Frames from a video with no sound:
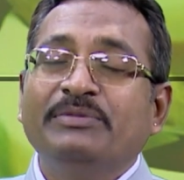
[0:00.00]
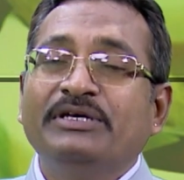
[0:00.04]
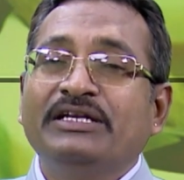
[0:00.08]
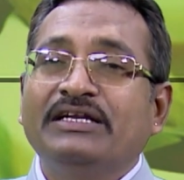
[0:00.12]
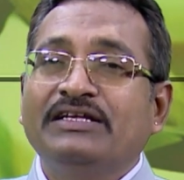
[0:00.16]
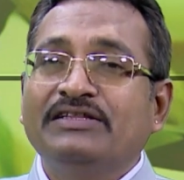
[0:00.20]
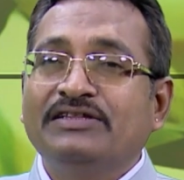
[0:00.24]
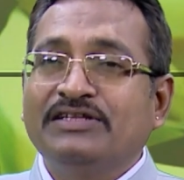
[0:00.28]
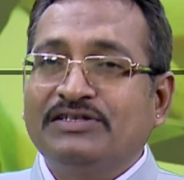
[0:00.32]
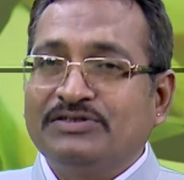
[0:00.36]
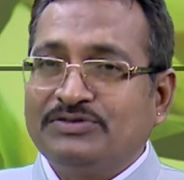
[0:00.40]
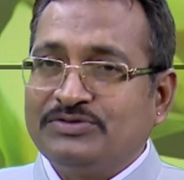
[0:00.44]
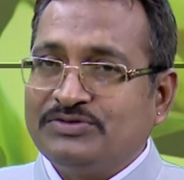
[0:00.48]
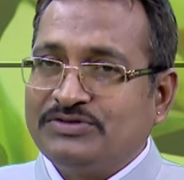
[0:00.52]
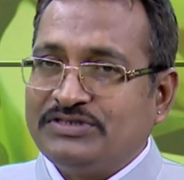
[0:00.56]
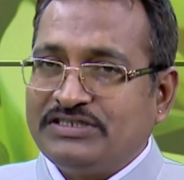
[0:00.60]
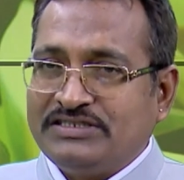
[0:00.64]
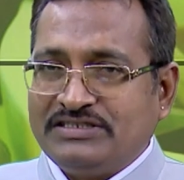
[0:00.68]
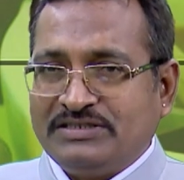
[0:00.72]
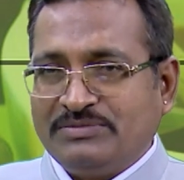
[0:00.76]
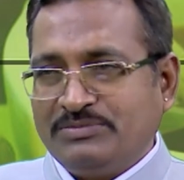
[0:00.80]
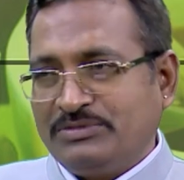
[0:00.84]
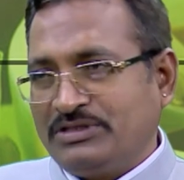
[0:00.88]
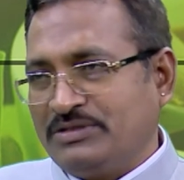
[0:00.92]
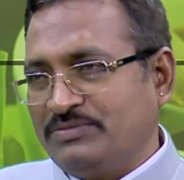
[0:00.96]
మీరు అందరు చూసే
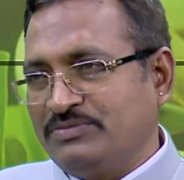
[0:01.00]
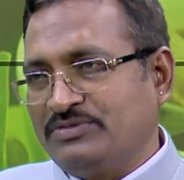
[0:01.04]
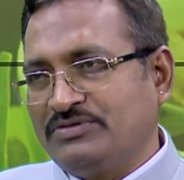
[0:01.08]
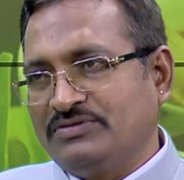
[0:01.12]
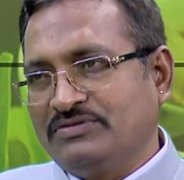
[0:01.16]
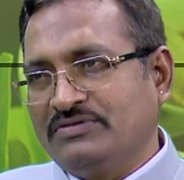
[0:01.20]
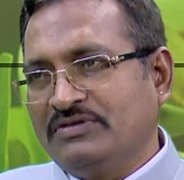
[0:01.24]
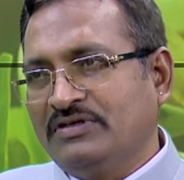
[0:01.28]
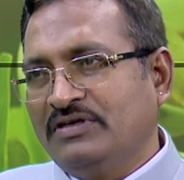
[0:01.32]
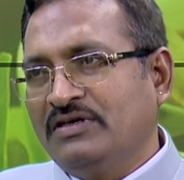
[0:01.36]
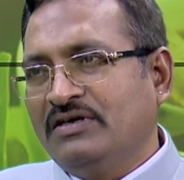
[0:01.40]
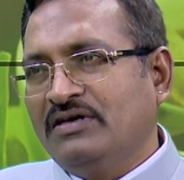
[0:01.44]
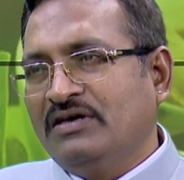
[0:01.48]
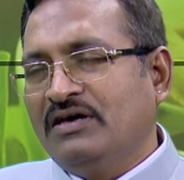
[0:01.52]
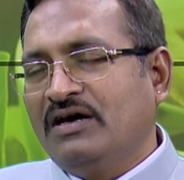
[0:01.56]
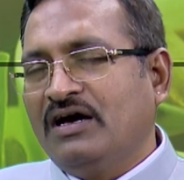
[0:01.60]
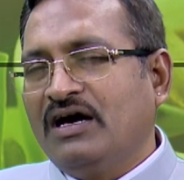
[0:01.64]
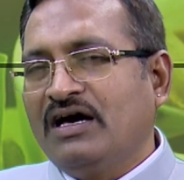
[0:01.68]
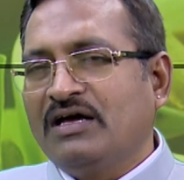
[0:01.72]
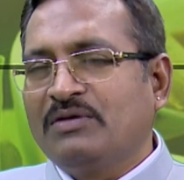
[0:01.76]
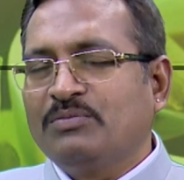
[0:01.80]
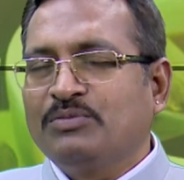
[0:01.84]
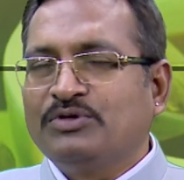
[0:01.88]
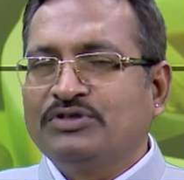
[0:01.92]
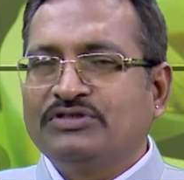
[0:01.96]
సిమ్టమ్స్
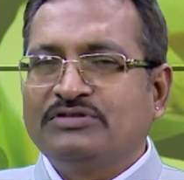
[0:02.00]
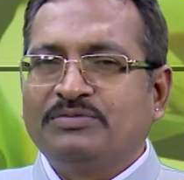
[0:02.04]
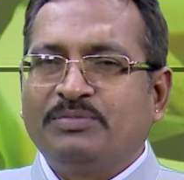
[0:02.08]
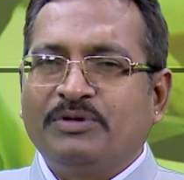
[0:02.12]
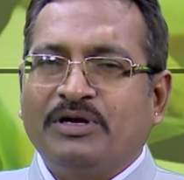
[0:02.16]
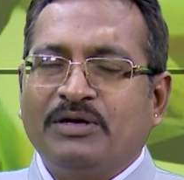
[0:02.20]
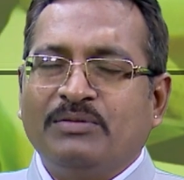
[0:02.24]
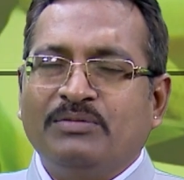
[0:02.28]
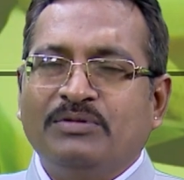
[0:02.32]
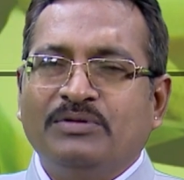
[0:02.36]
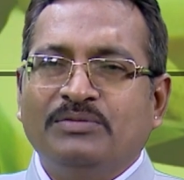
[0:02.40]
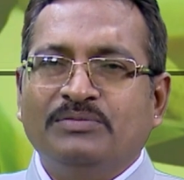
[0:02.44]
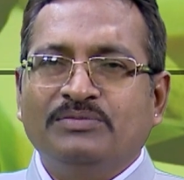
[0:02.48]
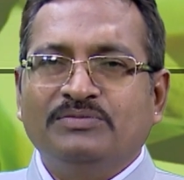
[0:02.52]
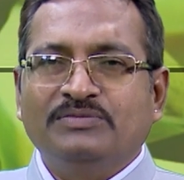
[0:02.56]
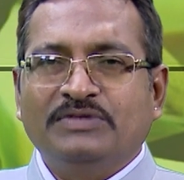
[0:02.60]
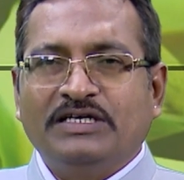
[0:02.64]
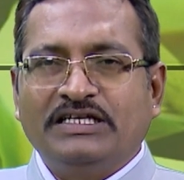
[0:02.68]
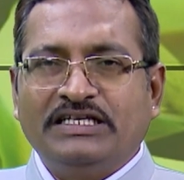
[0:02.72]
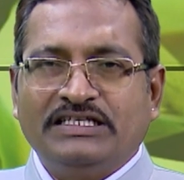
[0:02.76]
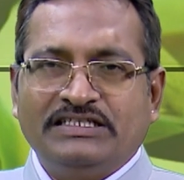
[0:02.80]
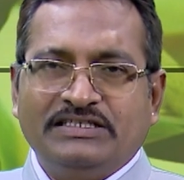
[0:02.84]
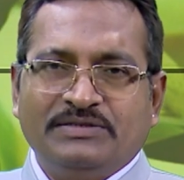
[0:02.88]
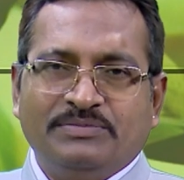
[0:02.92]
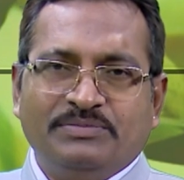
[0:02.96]
హార్మోన్స్ ప్రాబ్లం
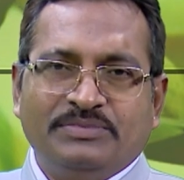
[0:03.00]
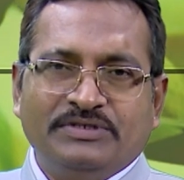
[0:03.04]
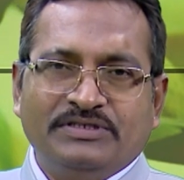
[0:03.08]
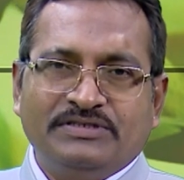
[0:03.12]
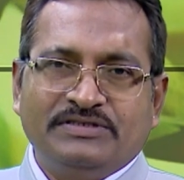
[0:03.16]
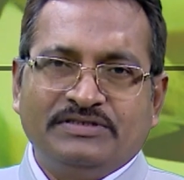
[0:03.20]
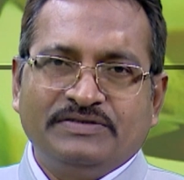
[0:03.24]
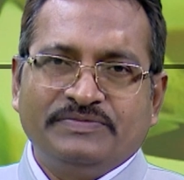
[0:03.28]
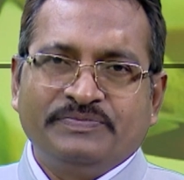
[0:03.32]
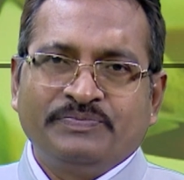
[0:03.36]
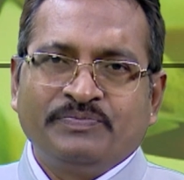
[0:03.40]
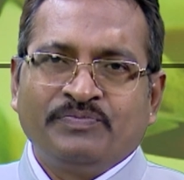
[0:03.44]
అని చెప్పేసి